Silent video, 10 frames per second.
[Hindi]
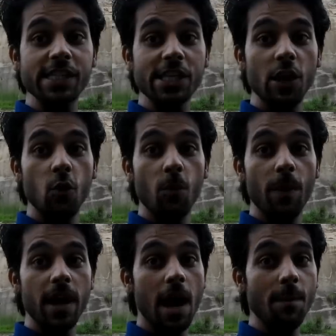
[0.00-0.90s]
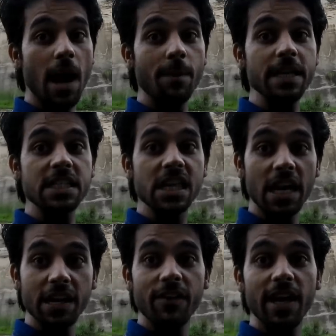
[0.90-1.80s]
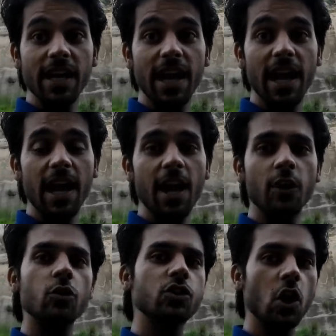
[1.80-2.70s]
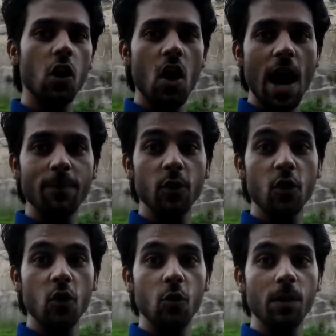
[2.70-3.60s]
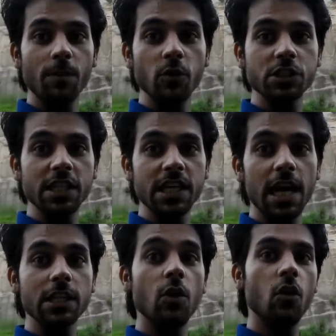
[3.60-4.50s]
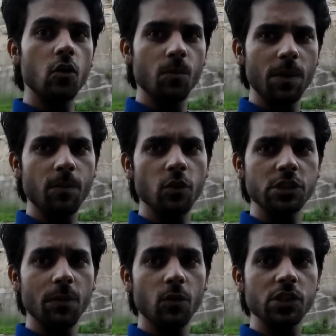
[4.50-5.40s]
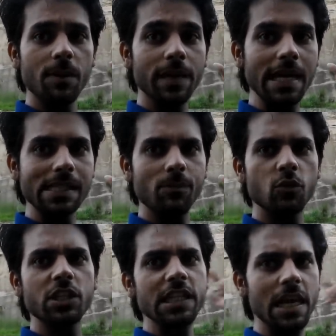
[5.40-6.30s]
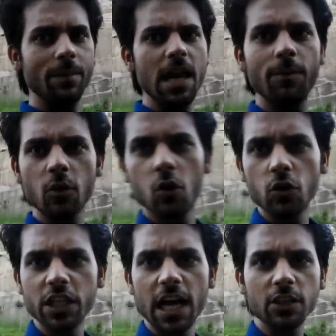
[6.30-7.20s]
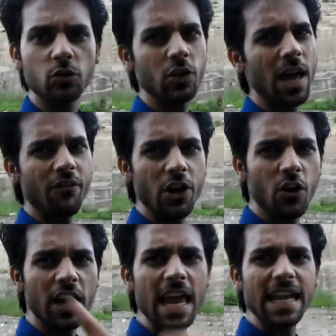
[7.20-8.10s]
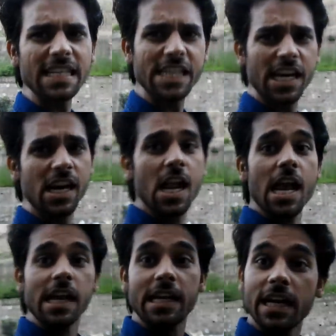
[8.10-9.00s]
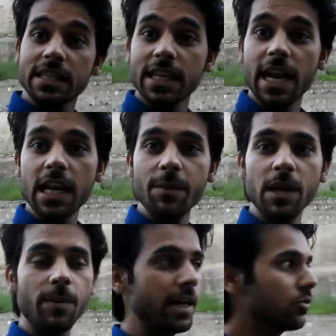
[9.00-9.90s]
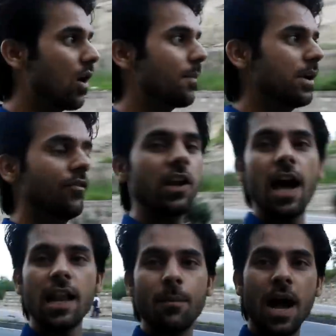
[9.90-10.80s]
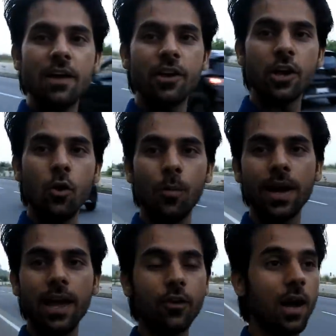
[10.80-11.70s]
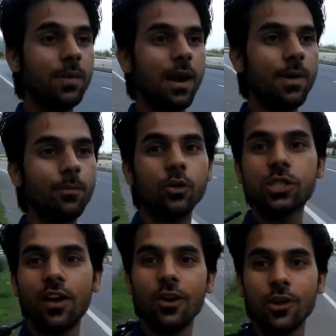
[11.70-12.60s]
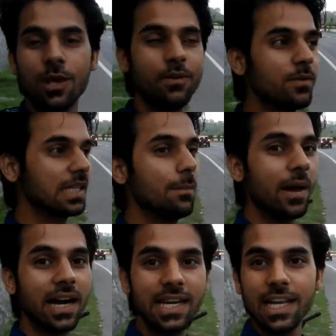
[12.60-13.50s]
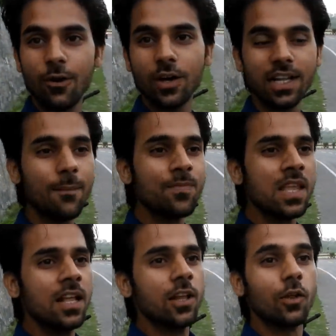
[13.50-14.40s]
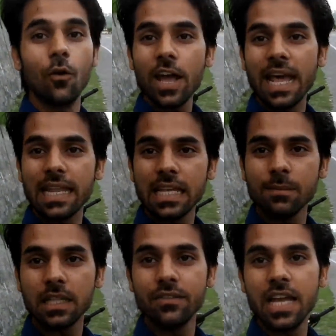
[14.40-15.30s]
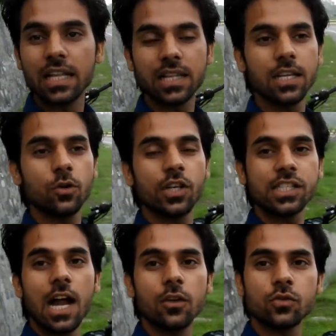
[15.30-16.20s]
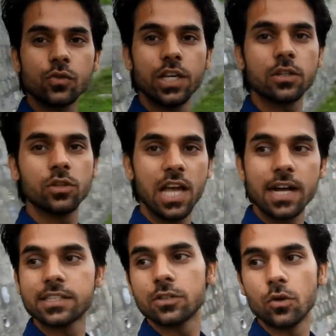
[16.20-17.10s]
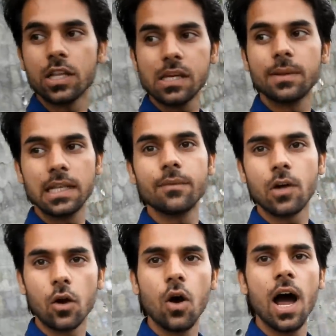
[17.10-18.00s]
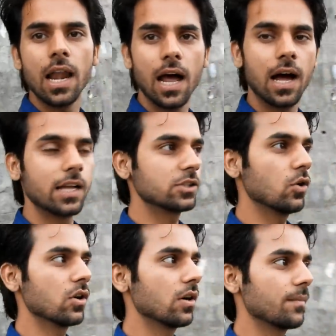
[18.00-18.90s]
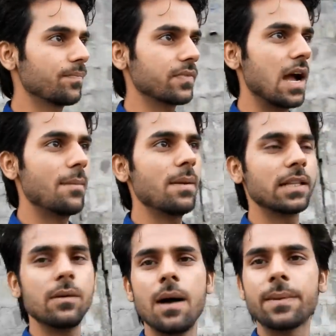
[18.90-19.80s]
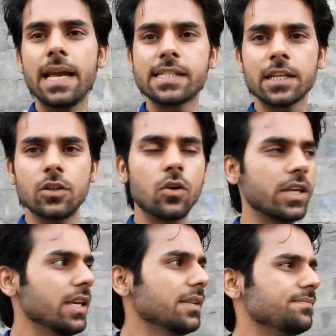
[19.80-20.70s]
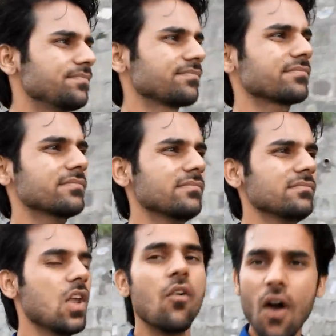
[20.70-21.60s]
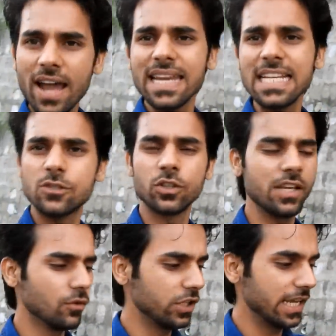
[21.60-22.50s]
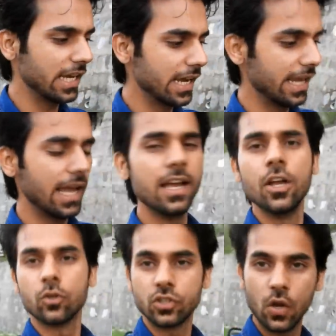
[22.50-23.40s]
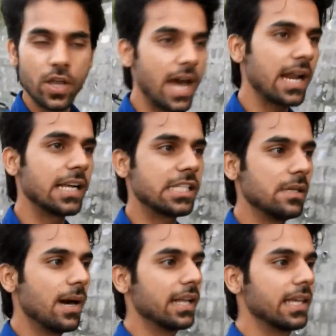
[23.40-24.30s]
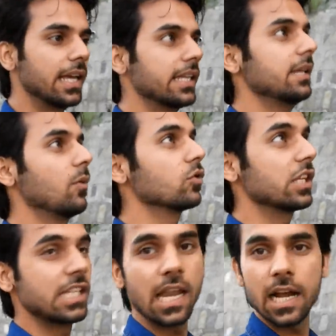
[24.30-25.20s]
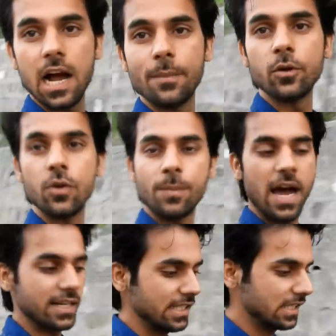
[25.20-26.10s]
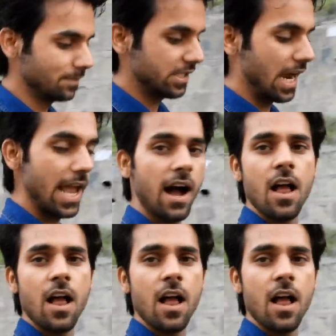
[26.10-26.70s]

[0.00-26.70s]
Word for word: इसके ऊपर हम अभी जाने वाले हैं तो चलो आप लोगों को ऊपर पहुंच के दिखाता हूँ और ऊपर पहुंचते पहुंचते हम कैसे पहुंचे ये भी आप लोगों को दिखाता हूँ तो यार वीडियो को लाइक एंड शेयर करते रहना मेरे भाई तो अभी फिलहाल हम हाईवे के ऊपर है और अभी हमें पुलिस वालों ने भी मतलब पकड़ लिया हुआ था तो वो कह रहे थे कि मतलब यात्रा जो है स्टार्ट हो चुकी है तो ध्यान से थोड़ा सा मतलब करो अला जो हमें मतलब आप कह सकते हो कि वार्निंग जो थे वो दे के गए हैं तो चलो यार अच्छी बात है कि बहुत अच्छा लगा हमें उन्हें प्यार से समझाया